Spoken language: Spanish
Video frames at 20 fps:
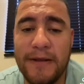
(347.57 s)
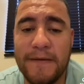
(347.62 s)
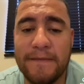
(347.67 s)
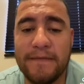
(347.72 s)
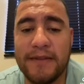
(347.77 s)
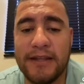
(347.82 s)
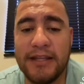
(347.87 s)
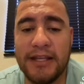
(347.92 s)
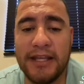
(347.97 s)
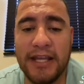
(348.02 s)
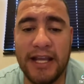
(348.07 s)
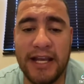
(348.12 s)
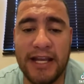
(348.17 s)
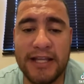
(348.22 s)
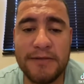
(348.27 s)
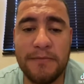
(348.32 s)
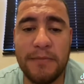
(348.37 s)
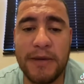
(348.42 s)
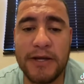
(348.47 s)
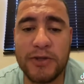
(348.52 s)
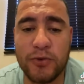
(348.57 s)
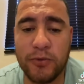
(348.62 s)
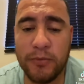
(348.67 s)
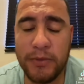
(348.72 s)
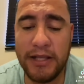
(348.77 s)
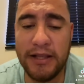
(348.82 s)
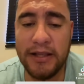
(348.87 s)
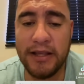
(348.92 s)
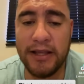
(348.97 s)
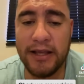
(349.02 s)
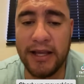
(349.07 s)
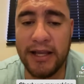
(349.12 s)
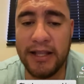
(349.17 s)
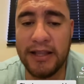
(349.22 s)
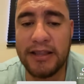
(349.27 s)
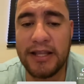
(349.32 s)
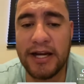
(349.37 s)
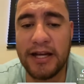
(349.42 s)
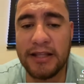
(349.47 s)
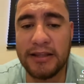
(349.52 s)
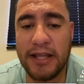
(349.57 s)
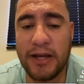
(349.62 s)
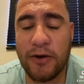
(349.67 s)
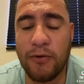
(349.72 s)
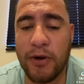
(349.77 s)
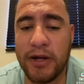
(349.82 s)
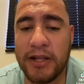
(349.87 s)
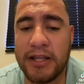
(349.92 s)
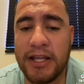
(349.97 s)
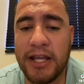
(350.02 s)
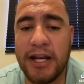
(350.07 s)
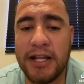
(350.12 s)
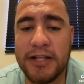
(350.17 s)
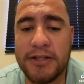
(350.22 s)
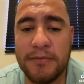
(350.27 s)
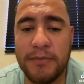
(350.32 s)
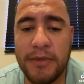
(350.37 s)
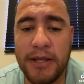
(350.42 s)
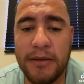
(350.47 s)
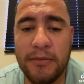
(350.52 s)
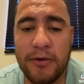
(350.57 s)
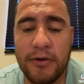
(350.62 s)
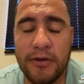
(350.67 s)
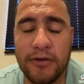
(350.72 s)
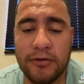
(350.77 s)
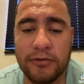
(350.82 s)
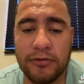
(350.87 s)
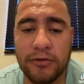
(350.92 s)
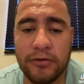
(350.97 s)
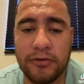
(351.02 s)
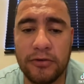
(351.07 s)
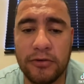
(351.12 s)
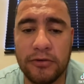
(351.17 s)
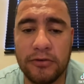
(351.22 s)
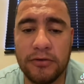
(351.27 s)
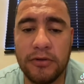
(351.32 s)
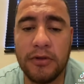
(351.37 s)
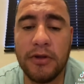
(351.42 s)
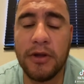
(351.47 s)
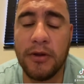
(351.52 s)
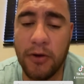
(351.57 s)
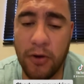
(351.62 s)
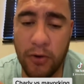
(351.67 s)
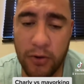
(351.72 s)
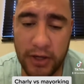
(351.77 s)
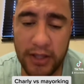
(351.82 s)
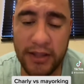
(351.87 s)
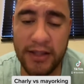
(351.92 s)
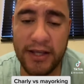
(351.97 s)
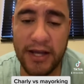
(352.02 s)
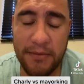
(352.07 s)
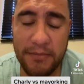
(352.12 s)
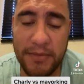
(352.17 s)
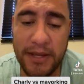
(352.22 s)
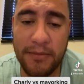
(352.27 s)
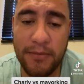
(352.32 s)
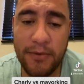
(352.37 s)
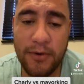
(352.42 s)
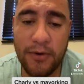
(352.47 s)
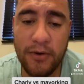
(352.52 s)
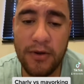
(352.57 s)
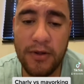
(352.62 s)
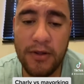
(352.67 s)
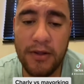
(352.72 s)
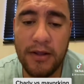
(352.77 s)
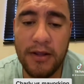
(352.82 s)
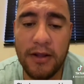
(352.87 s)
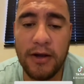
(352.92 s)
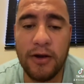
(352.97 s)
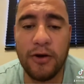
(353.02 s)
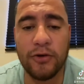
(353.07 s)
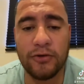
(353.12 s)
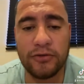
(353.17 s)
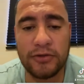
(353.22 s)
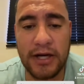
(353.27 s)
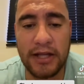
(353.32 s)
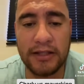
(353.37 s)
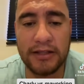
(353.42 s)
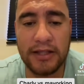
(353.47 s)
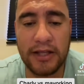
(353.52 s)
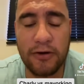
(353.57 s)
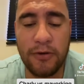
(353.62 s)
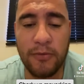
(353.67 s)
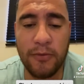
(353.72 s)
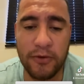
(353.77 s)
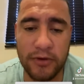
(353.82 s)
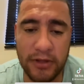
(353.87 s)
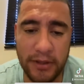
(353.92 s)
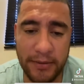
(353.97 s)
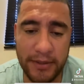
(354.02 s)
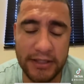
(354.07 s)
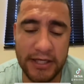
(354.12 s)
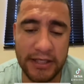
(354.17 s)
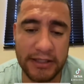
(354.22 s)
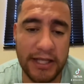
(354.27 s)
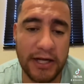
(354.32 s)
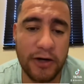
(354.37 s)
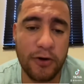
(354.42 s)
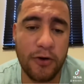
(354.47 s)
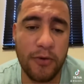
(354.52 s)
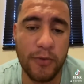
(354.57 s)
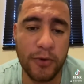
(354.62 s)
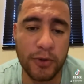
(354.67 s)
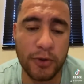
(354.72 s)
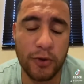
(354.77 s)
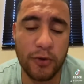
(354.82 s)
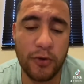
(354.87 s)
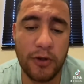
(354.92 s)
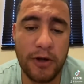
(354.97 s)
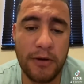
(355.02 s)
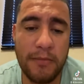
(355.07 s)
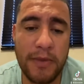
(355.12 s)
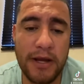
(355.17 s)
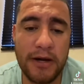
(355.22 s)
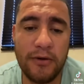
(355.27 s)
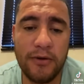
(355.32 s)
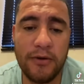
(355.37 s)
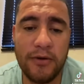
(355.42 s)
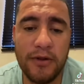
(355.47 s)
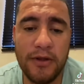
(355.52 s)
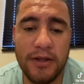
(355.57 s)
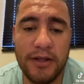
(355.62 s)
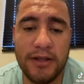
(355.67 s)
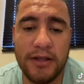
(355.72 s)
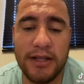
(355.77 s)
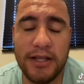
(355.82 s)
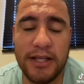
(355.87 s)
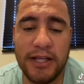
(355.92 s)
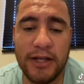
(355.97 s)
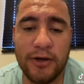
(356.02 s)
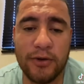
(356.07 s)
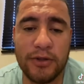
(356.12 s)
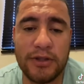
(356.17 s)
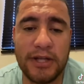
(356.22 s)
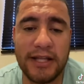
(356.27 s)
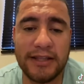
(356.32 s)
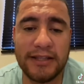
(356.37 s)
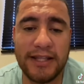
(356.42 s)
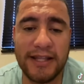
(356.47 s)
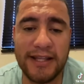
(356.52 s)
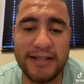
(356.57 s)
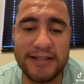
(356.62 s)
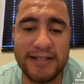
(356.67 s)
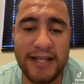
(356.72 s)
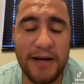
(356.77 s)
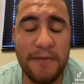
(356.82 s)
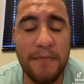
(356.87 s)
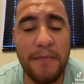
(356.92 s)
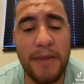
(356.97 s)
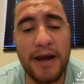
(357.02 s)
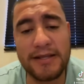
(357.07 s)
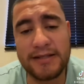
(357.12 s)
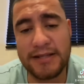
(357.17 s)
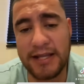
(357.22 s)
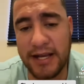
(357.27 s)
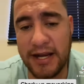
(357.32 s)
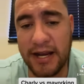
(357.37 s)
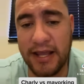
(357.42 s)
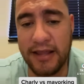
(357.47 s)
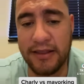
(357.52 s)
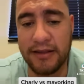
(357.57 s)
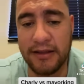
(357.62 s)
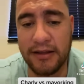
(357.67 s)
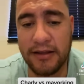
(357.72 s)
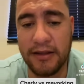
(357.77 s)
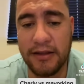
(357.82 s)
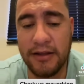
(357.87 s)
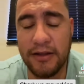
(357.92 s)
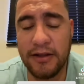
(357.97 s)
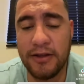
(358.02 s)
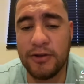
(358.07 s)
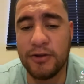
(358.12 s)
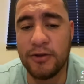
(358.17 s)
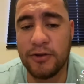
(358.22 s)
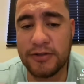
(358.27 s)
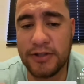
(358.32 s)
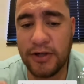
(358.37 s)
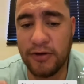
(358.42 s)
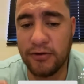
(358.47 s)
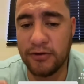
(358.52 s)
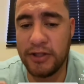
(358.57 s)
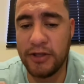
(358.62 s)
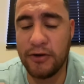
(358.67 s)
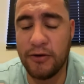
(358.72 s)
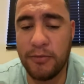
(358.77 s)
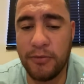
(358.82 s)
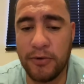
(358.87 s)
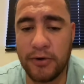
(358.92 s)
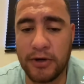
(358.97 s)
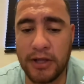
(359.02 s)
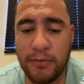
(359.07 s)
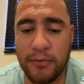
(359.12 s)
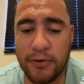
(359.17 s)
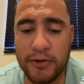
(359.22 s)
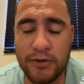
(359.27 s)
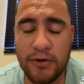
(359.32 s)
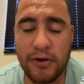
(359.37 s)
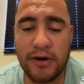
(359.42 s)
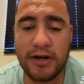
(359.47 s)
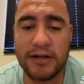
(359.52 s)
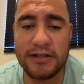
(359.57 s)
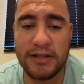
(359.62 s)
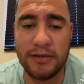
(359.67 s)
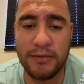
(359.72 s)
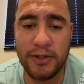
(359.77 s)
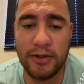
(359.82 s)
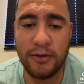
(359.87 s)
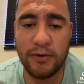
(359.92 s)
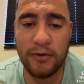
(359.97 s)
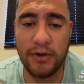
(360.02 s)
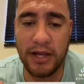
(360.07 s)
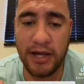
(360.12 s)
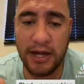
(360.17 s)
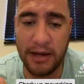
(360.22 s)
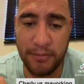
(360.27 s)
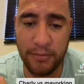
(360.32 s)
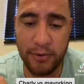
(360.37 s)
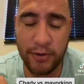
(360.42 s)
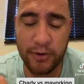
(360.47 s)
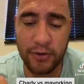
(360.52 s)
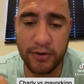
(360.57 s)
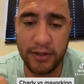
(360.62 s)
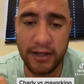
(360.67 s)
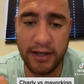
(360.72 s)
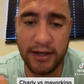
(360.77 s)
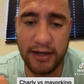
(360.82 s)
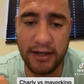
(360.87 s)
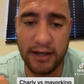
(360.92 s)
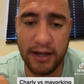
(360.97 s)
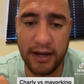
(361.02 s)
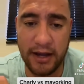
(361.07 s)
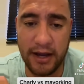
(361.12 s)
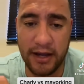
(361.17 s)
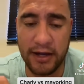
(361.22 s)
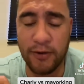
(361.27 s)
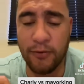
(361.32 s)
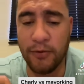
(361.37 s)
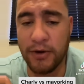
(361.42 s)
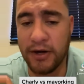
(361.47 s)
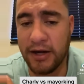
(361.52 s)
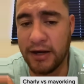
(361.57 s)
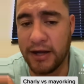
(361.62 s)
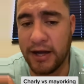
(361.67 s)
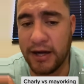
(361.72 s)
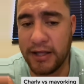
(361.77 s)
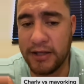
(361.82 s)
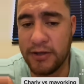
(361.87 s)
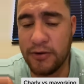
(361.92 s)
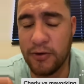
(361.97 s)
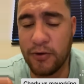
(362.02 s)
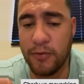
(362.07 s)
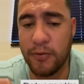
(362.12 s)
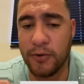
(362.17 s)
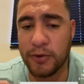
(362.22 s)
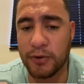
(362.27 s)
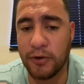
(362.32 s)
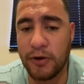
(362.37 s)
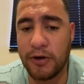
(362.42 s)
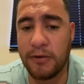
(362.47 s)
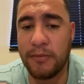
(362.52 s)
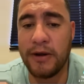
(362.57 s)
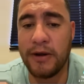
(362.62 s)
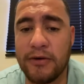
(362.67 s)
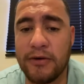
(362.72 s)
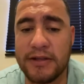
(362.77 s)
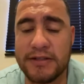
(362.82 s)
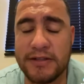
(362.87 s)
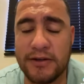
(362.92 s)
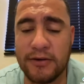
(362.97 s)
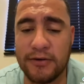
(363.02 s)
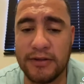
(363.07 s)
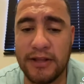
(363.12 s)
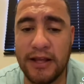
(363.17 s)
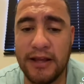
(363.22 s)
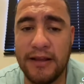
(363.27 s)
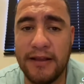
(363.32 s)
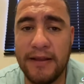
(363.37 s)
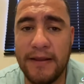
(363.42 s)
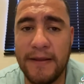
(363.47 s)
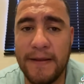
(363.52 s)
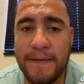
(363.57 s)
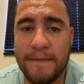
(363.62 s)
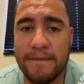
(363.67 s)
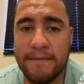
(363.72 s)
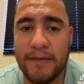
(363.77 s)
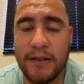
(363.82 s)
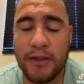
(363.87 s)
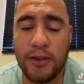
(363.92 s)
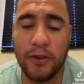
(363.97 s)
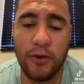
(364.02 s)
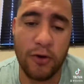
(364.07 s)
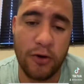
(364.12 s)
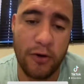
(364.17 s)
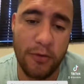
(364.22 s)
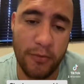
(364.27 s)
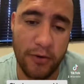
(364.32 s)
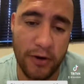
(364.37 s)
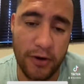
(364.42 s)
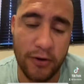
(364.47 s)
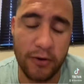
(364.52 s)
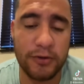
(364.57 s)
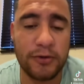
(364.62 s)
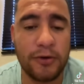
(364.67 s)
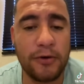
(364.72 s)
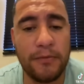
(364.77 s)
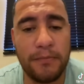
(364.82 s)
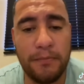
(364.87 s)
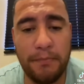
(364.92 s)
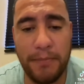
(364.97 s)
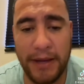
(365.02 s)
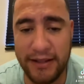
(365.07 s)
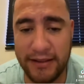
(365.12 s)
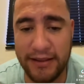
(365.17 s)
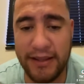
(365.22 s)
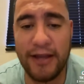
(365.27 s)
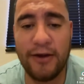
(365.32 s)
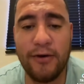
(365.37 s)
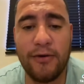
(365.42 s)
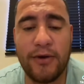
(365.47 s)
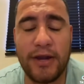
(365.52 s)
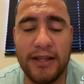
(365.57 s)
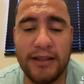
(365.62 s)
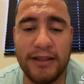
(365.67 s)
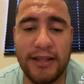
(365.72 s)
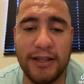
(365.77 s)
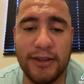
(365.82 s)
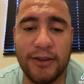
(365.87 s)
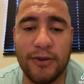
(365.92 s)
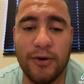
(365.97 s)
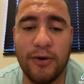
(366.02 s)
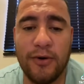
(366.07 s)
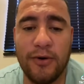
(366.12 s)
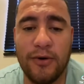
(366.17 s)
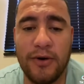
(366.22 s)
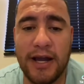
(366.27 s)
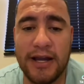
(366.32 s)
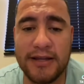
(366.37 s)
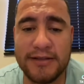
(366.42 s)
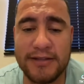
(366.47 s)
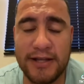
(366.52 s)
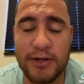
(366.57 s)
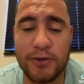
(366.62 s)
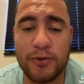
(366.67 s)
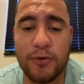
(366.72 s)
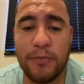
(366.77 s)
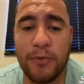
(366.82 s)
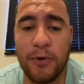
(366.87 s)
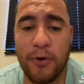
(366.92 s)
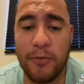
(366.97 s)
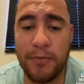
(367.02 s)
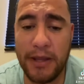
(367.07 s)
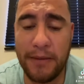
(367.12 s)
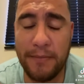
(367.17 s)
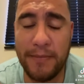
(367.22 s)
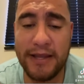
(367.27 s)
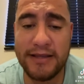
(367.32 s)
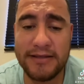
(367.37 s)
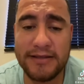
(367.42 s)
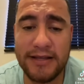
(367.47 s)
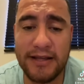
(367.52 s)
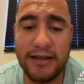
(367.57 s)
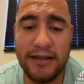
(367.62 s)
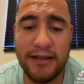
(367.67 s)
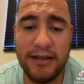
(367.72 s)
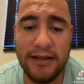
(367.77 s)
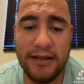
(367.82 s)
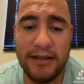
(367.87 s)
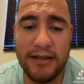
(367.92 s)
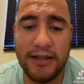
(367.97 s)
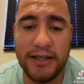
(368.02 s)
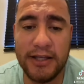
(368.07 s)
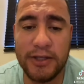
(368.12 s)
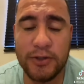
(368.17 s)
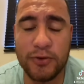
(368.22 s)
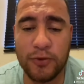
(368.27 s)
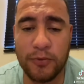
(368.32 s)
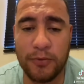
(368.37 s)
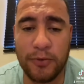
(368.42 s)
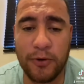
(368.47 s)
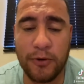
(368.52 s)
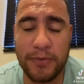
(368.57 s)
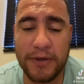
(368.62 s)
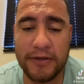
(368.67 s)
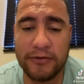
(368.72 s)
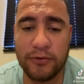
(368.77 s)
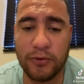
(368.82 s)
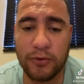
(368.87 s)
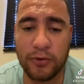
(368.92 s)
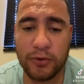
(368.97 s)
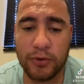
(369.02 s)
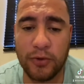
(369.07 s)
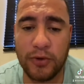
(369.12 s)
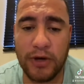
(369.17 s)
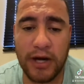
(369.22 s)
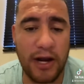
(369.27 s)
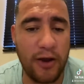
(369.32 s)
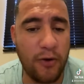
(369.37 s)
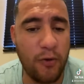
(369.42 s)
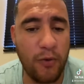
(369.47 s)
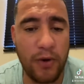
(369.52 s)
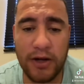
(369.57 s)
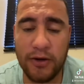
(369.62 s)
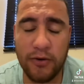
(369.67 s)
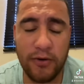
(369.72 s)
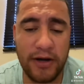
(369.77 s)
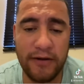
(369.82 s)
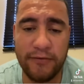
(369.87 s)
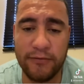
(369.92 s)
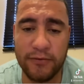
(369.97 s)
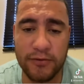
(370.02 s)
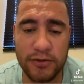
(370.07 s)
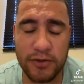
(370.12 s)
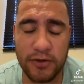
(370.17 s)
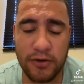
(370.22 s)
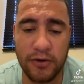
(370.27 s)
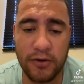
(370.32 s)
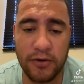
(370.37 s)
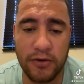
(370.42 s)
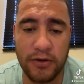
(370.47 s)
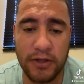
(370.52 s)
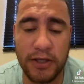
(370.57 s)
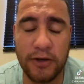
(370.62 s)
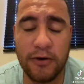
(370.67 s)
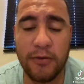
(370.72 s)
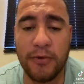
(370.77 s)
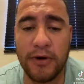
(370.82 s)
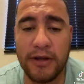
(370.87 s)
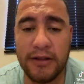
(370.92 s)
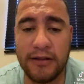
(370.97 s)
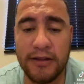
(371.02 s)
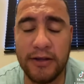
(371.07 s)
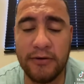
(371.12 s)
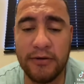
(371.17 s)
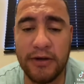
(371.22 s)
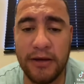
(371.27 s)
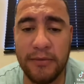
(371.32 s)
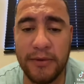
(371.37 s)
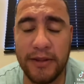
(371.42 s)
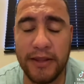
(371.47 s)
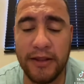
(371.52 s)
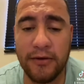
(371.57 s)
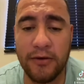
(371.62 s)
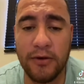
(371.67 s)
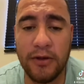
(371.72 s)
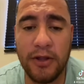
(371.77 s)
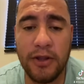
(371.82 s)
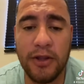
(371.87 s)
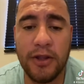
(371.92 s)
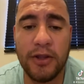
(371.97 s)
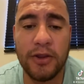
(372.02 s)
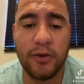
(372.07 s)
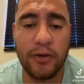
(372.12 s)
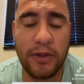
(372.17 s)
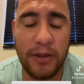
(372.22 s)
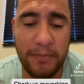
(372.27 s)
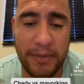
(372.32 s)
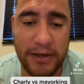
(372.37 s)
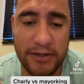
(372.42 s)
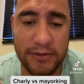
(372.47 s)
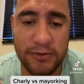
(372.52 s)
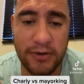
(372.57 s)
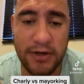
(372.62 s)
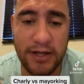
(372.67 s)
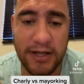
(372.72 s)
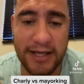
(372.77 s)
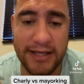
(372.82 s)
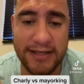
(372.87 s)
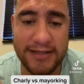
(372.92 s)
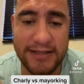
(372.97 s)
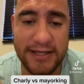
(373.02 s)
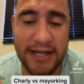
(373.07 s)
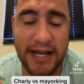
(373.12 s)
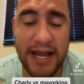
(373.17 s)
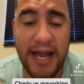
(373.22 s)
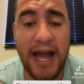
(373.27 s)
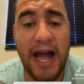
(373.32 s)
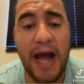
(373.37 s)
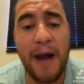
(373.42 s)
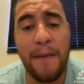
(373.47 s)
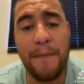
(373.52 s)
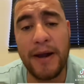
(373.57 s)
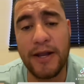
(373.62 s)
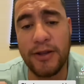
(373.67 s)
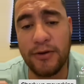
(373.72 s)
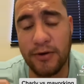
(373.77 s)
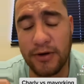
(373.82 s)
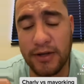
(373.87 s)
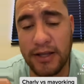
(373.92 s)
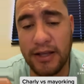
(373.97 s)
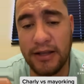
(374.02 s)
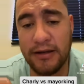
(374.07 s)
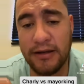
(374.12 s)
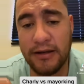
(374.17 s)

y él es más humilde, él trata a cualquier ex miembro de nosotros, o que diga miembro, los trata como lo debe tratar como todo hermano, y no trata de ser más que nadie. Yo se los digo porque pues yo he recibido el apoyo de él, al igual el cariño como todo hermano nos da, no como el otro pendejo que intentó hacer su propia mesa y su propia estructura, la cual no le funcionó. Y como le digo en el video, toda persona que siga a Mallorquín